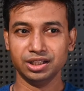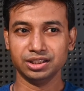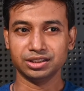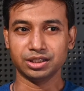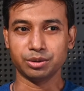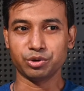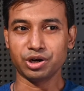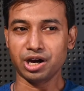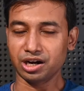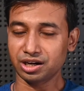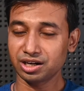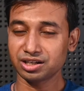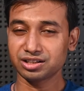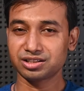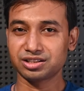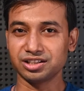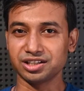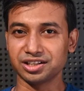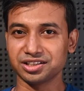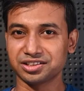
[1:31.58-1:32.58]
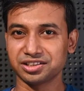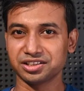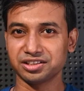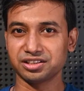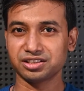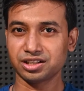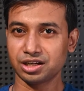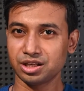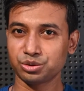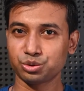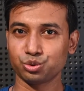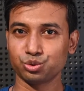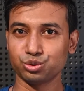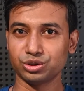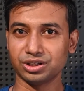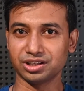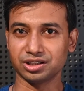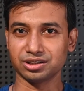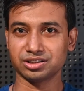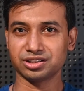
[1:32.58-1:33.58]
তারপর আকাশজি আছেন
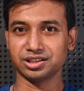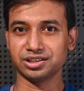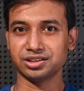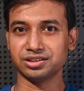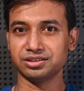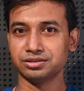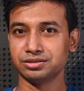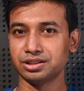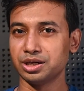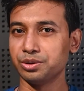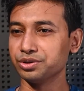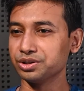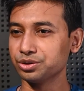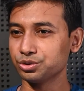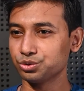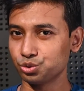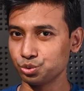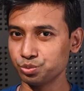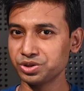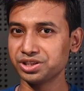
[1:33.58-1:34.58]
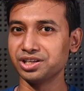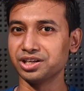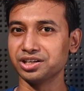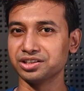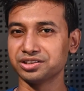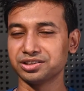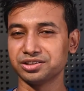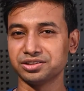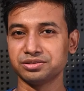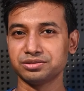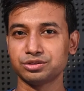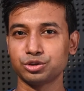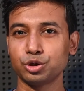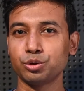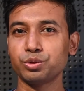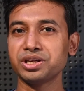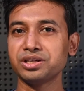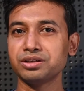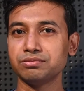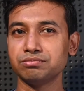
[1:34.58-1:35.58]
শান্তনুদা আছেন আমাদের সুমিতদা আছেন
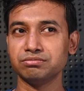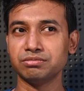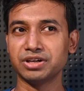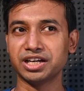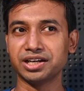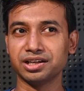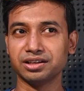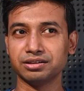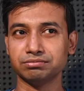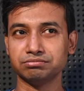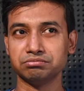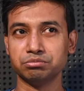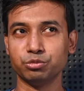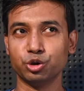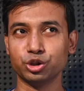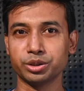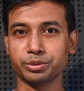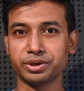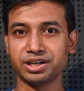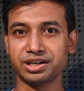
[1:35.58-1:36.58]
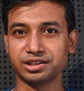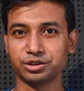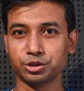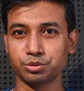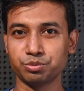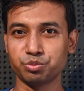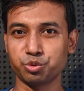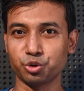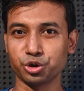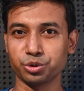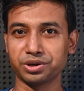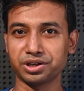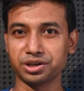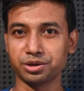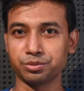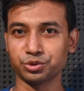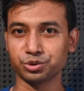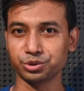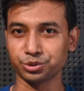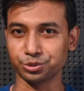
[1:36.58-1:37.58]
সবাই মানে বলতে পারেন একদম
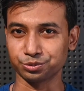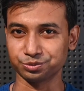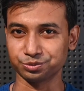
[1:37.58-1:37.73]
পরিবারের মতো